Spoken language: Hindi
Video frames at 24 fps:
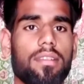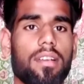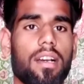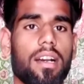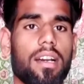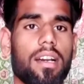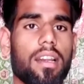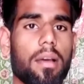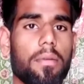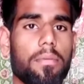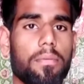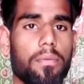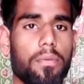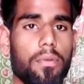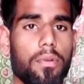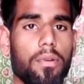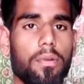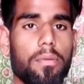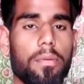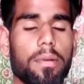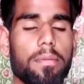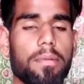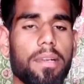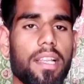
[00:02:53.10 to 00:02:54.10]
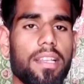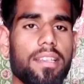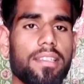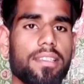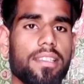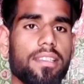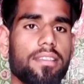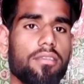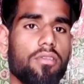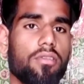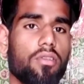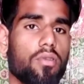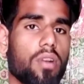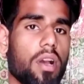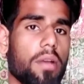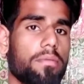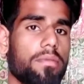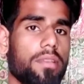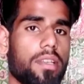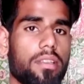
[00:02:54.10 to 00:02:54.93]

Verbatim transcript: अगर आप फॉलोवर बढ़ाना चाहते हैं और तो काफ़ी